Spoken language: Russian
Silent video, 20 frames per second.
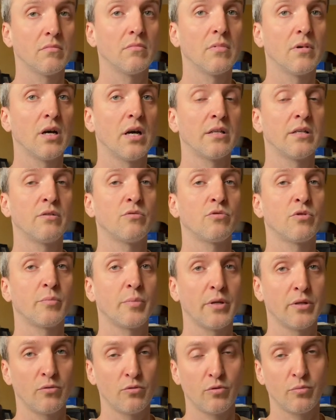они уже
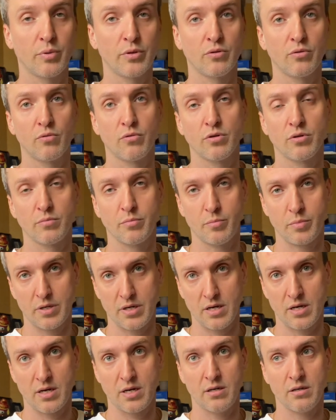пойдут по, другой,
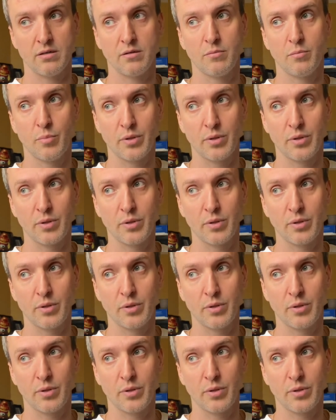по,